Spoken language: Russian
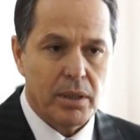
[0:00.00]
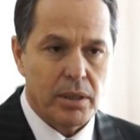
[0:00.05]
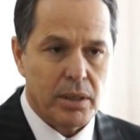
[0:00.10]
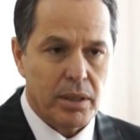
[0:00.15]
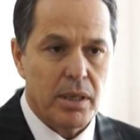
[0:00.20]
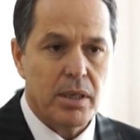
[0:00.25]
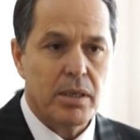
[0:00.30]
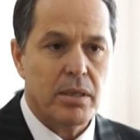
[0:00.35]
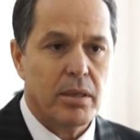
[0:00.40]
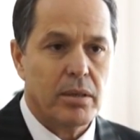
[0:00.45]
И
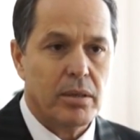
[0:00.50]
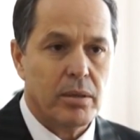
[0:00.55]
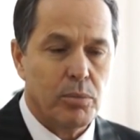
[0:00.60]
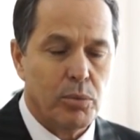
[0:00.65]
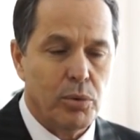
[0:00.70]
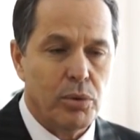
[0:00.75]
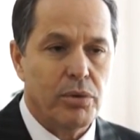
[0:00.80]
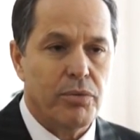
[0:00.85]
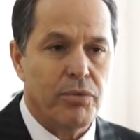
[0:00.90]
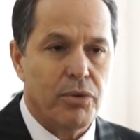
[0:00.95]
если это
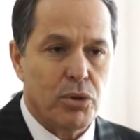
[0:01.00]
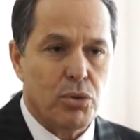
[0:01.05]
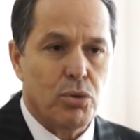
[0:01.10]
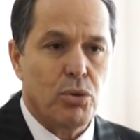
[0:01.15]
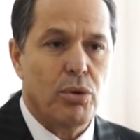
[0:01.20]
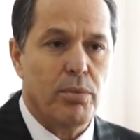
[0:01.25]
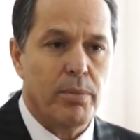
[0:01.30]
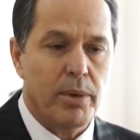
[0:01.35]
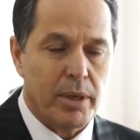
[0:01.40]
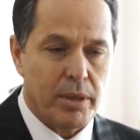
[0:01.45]
будет
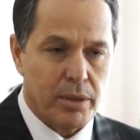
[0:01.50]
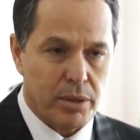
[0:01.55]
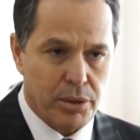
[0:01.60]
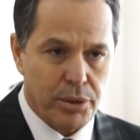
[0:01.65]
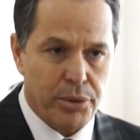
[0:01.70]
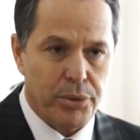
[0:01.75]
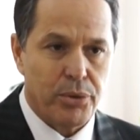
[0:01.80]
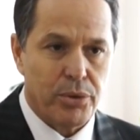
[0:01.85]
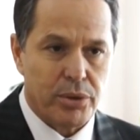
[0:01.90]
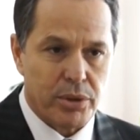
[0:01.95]
весомая,
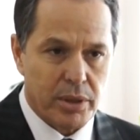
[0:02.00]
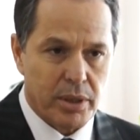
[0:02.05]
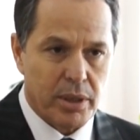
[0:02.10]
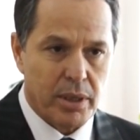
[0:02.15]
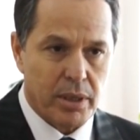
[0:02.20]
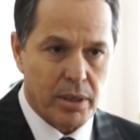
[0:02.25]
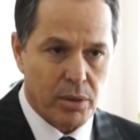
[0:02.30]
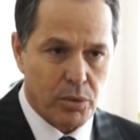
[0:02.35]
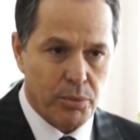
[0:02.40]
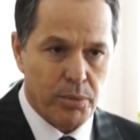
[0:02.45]

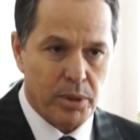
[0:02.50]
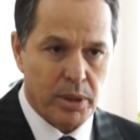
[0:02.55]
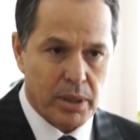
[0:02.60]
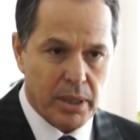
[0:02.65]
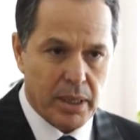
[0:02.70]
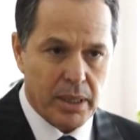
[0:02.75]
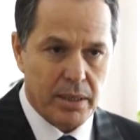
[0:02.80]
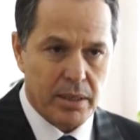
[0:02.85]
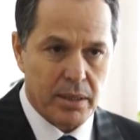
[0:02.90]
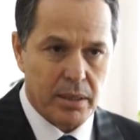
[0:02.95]
серьезная
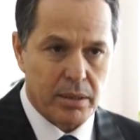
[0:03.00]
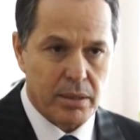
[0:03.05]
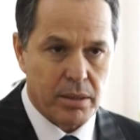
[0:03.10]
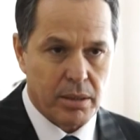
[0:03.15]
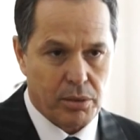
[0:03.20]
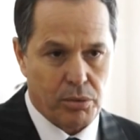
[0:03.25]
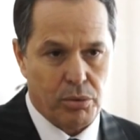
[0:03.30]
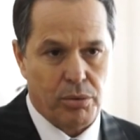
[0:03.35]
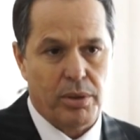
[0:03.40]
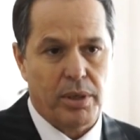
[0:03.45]
аргументация, с
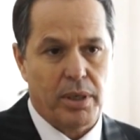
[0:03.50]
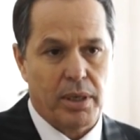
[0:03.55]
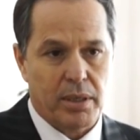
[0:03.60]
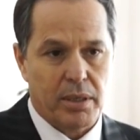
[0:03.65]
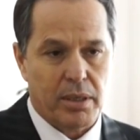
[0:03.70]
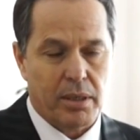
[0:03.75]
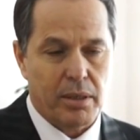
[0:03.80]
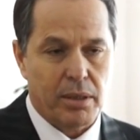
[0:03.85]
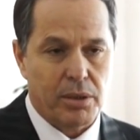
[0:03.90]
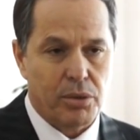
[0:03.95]
которой я
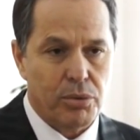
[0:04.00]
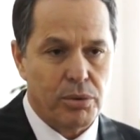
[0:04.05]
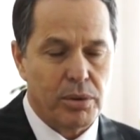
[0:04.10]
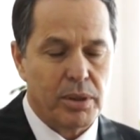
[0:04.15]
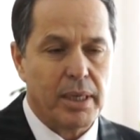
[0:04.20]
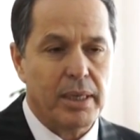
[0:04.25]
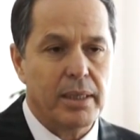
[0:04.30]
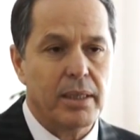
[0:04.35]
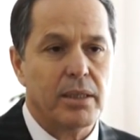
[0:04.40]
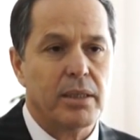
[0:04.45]

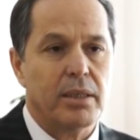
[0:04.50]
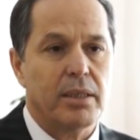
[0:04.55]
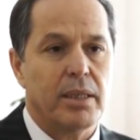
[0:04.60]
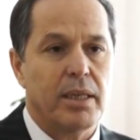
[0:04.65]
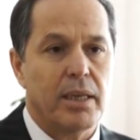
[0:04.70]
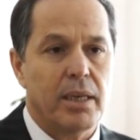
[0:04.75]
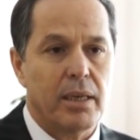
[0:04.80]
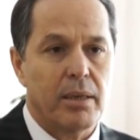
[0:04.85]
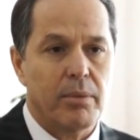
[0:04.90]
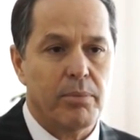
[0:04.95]
соглашусь, конечно,
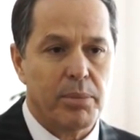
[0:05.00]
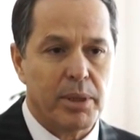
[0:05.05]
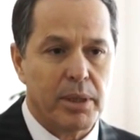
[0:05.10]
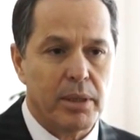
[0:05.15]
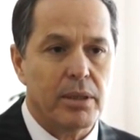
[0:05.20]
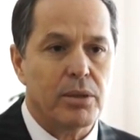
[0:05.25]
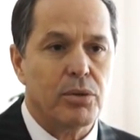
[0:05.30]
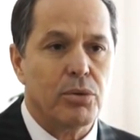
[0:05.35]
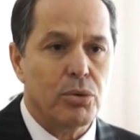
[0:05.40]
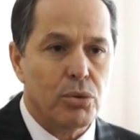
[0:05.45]
я
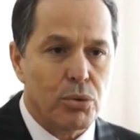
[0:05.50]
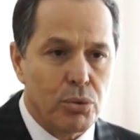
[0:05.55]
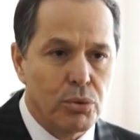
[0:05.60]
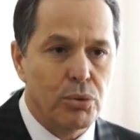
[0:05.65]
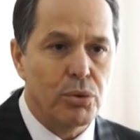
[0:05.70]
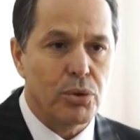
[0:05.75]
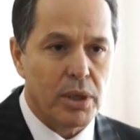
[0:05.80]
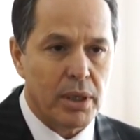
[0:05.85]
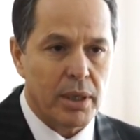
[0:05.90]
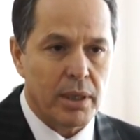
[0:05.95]
предложу
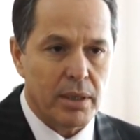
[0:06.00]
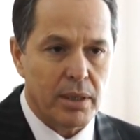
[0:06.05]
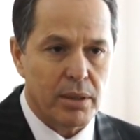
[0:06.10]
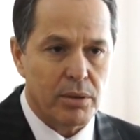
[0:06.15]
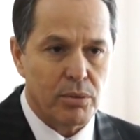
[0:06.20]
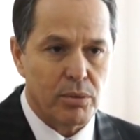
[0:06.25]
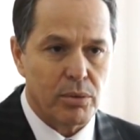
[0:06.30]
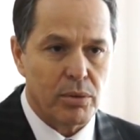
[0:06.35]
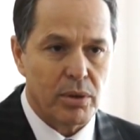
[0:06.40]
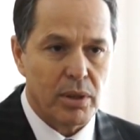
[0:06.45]
другую
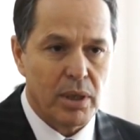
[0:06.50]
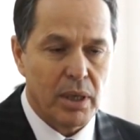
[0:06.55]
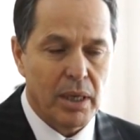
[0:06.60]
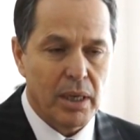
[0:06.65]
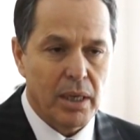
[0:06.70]
кандидатуру.